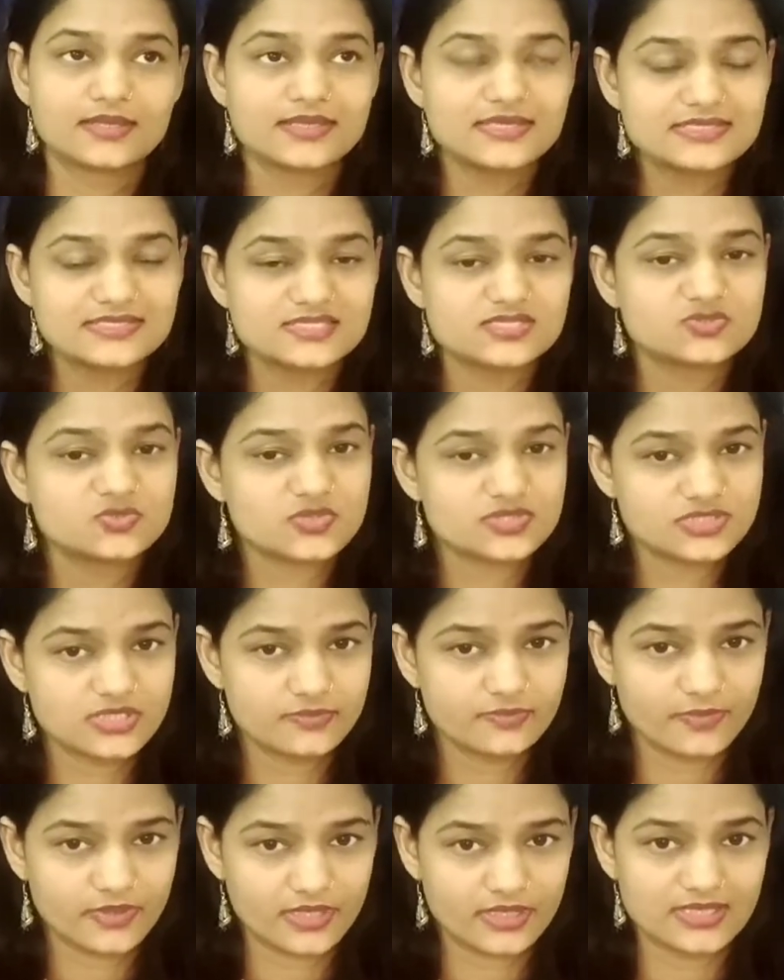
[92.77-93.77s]
किस
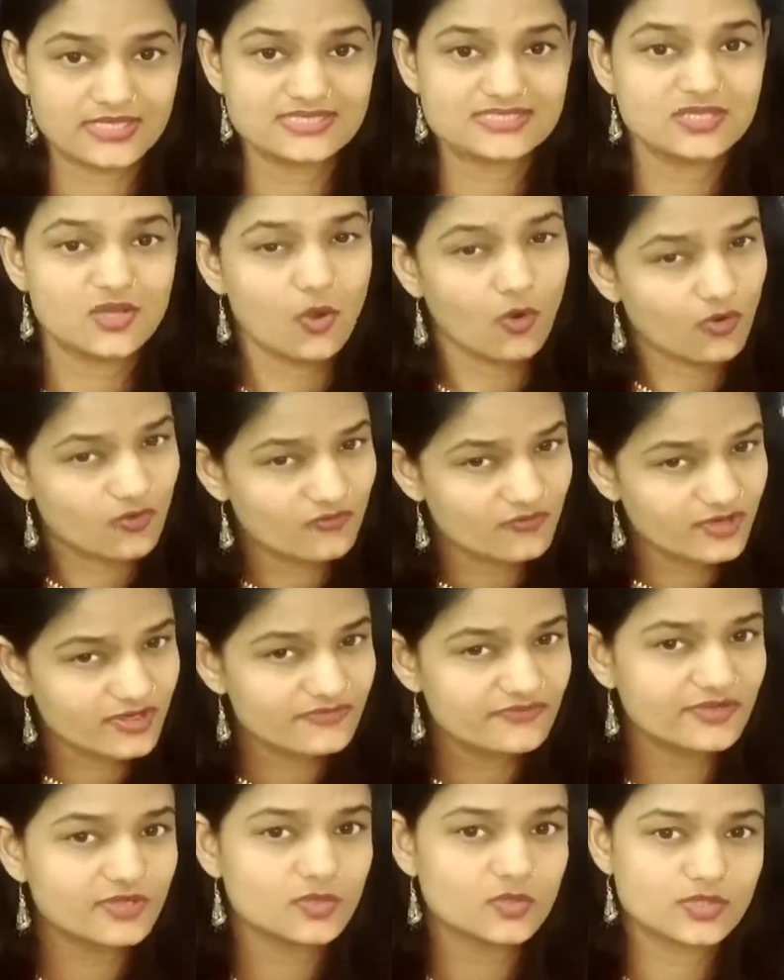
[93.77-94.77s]
सिचुएशन में इसे
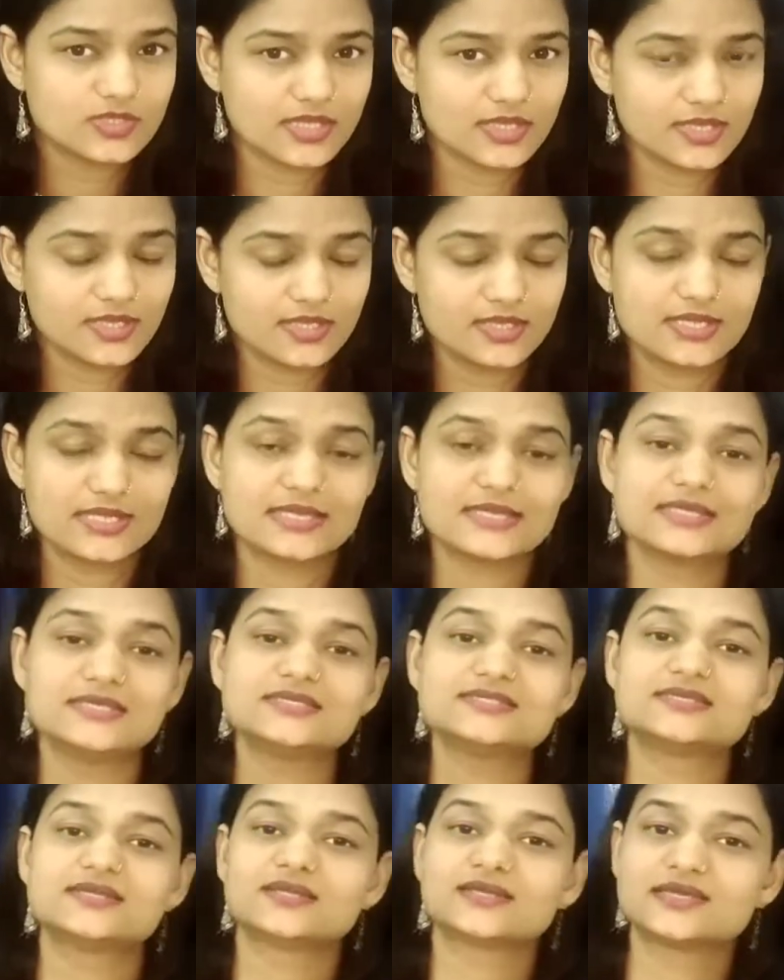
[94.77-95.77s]
ऑकवर्ड फील होता है
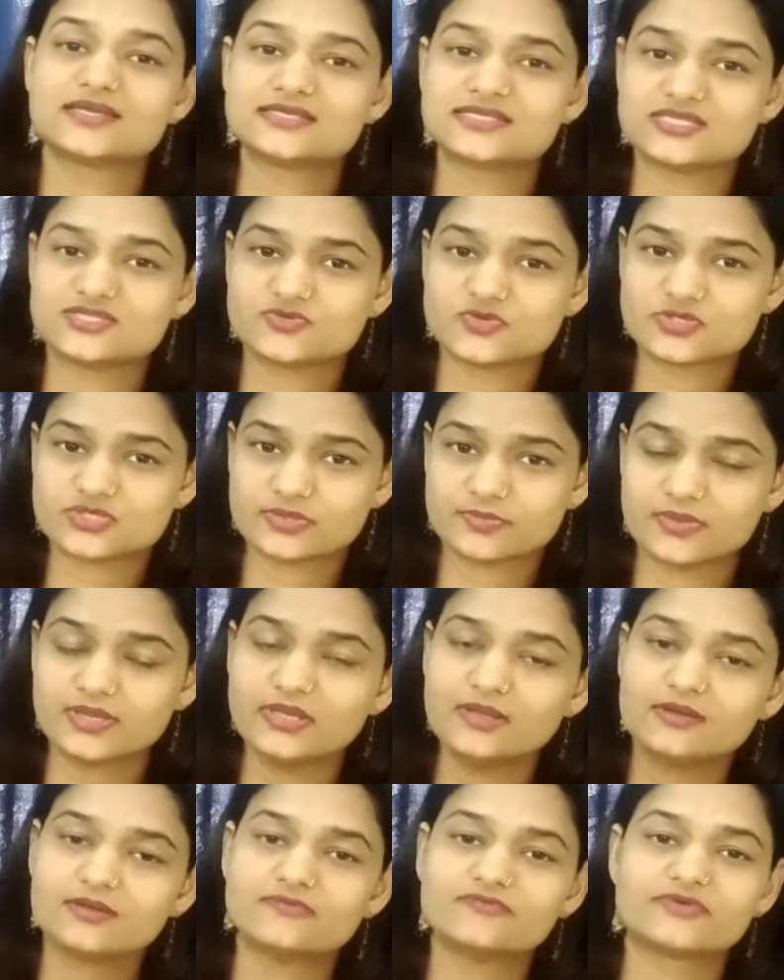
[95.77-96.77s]
किस तरह के सिचुएशन
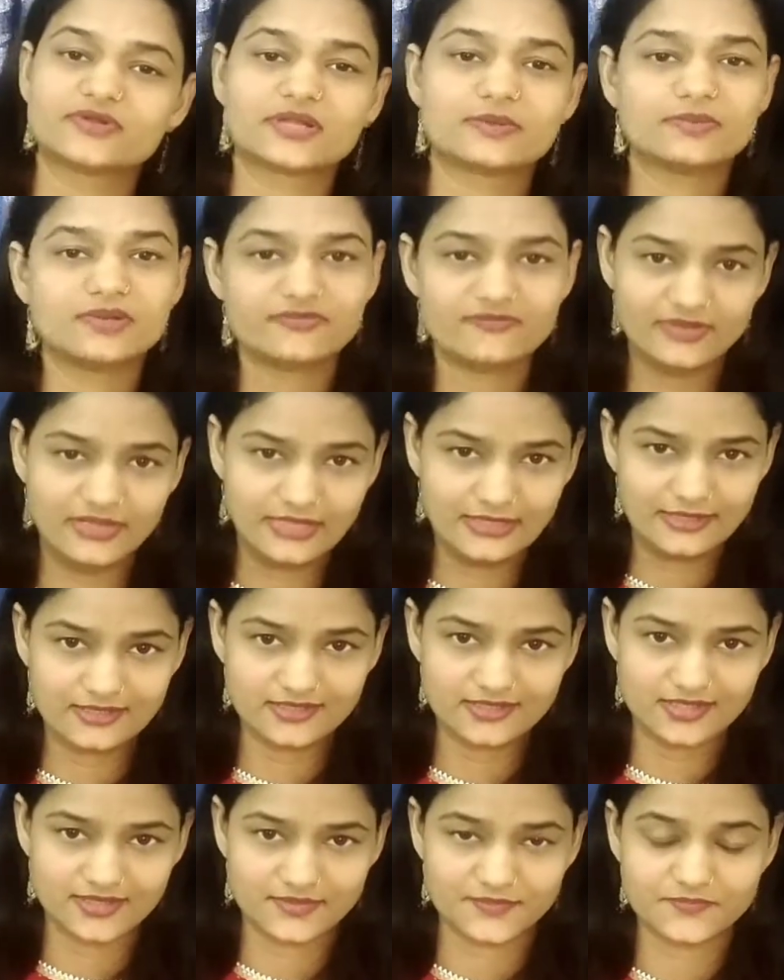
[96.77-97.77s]
में ये कंफर्टेबल फील
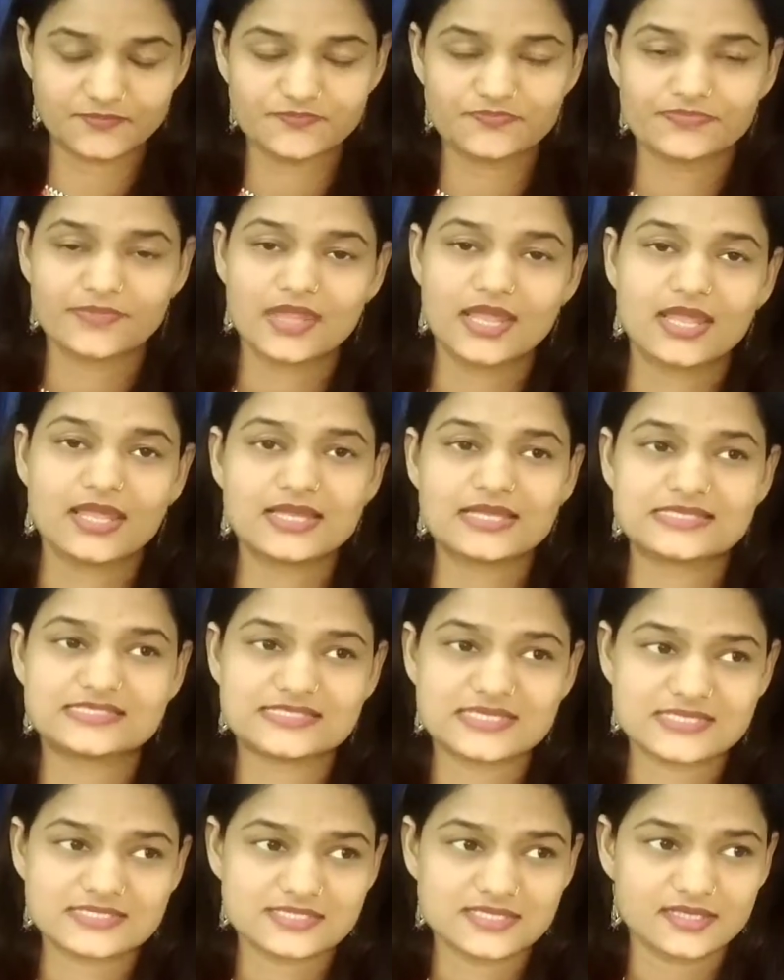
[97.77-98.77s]
करता
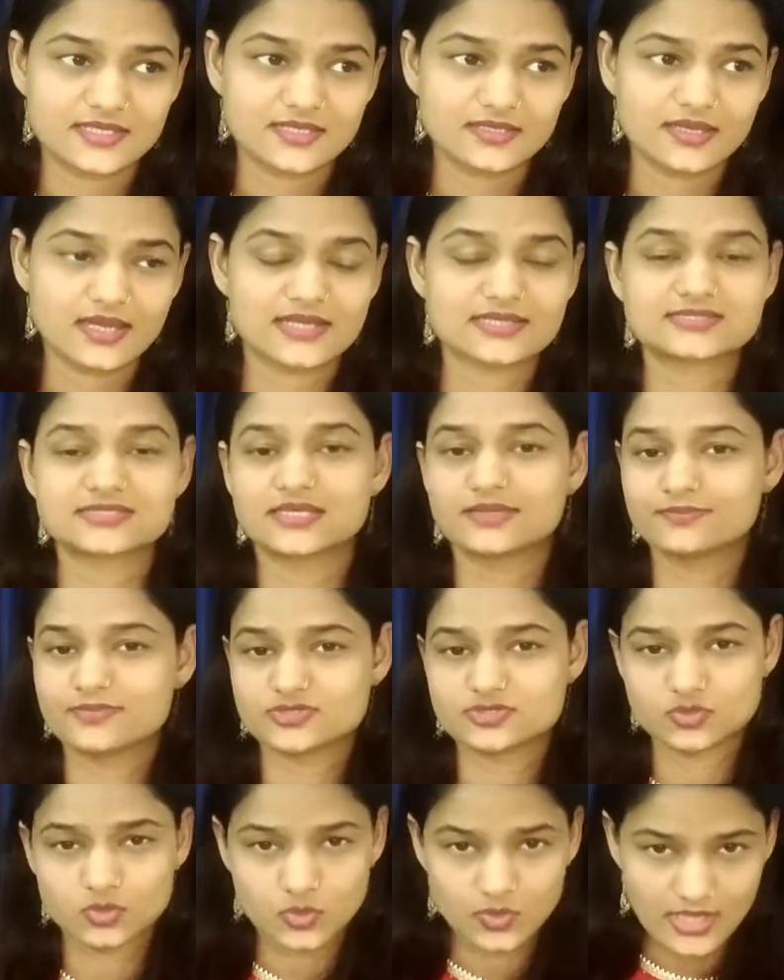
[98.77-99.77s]
है जैसे अक्सर हम
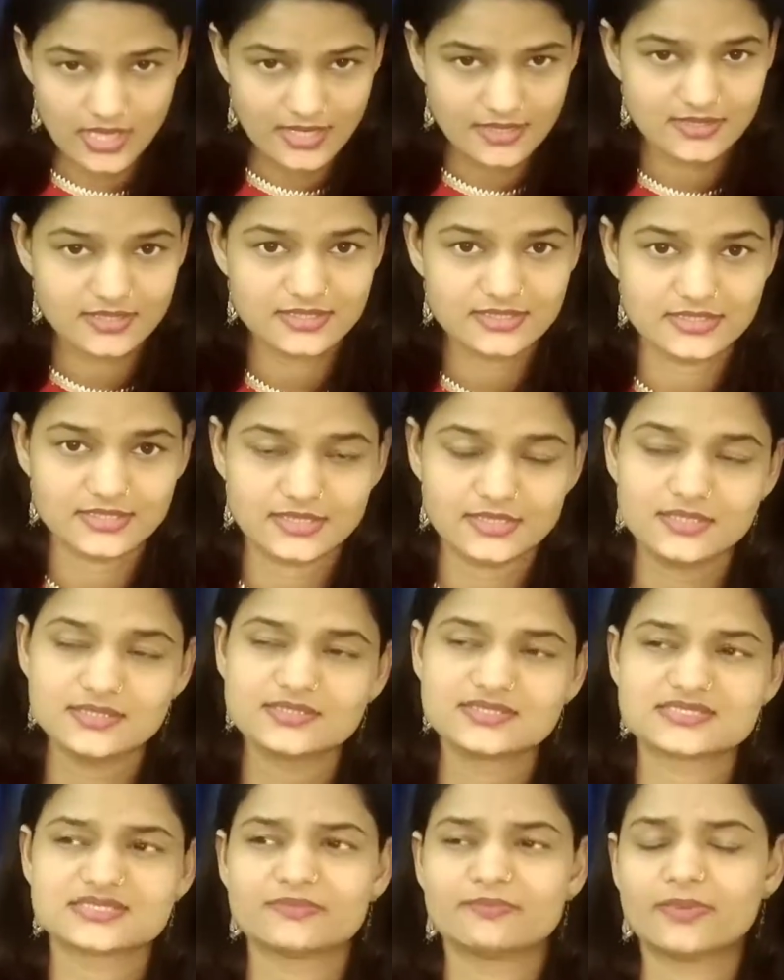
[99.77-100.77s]
बच्चों को डांट देते
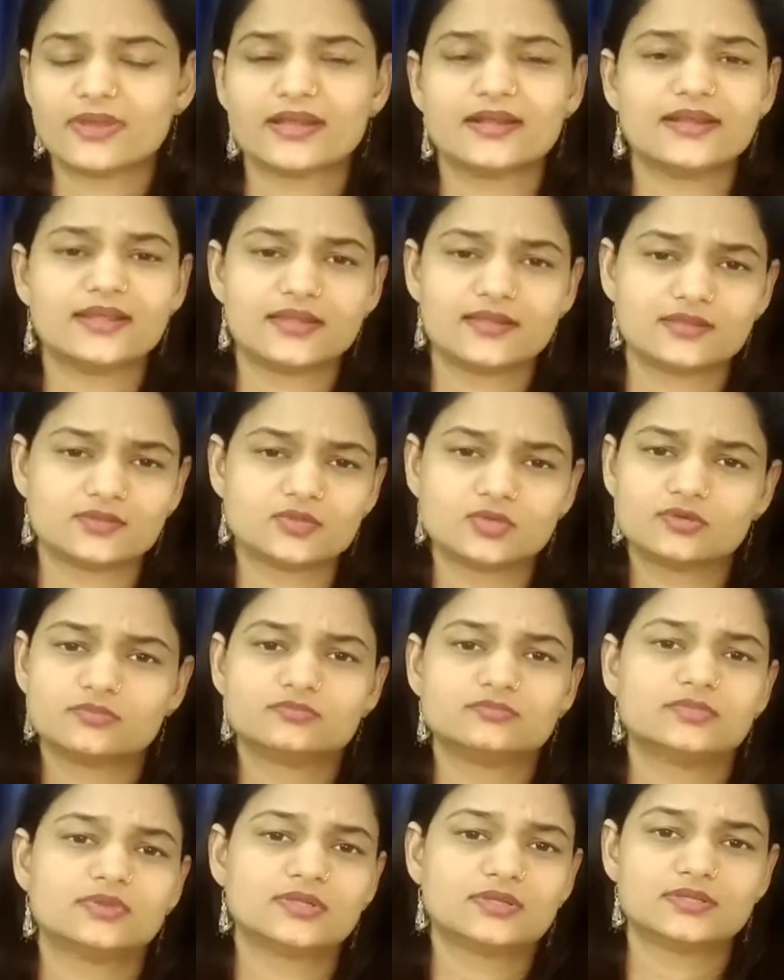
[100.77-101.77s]
हैं जैसे मैड है तो
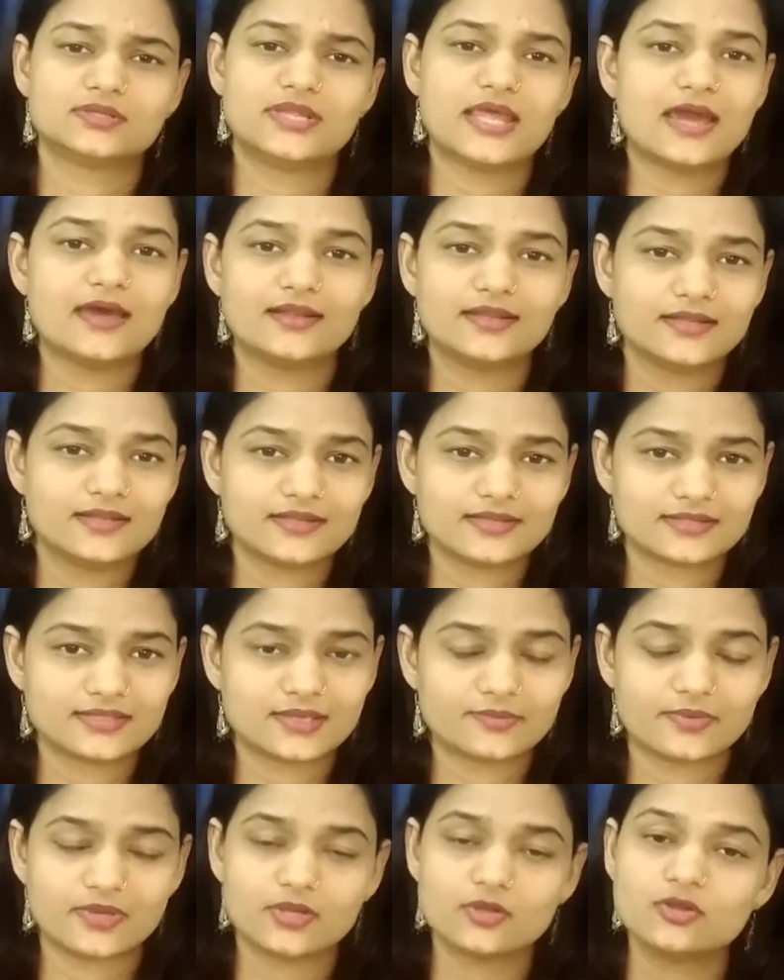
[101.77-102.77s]
हम ध्यान नहीं
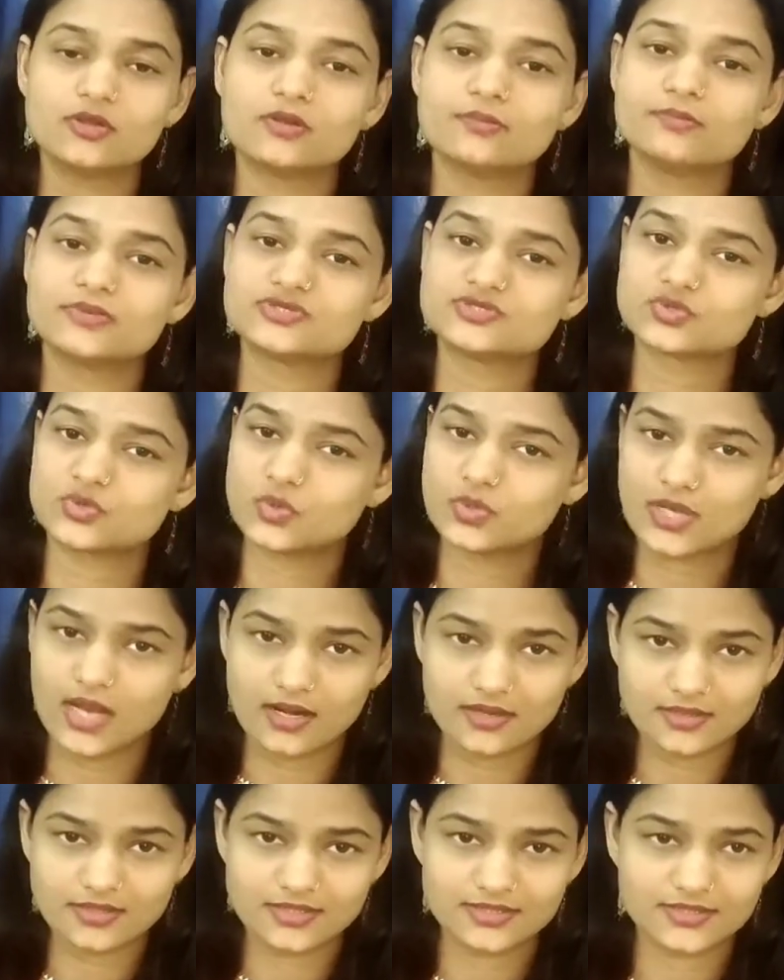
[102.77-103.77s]
रहता हमारा और हम बच्चों को
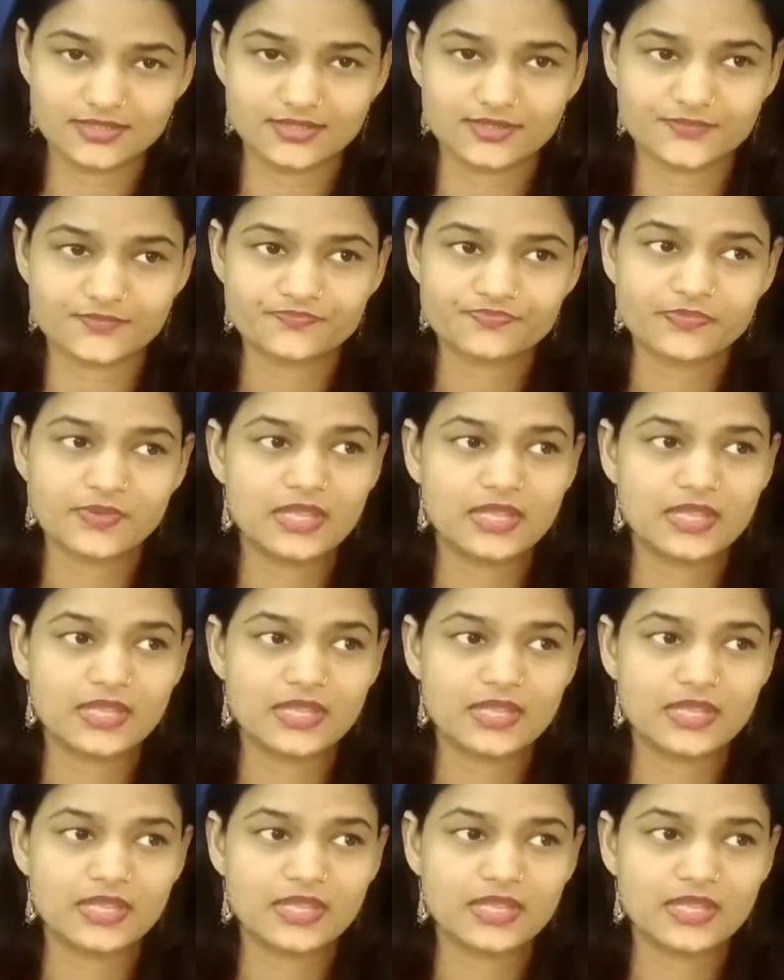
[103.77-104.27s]
डांट देते हैं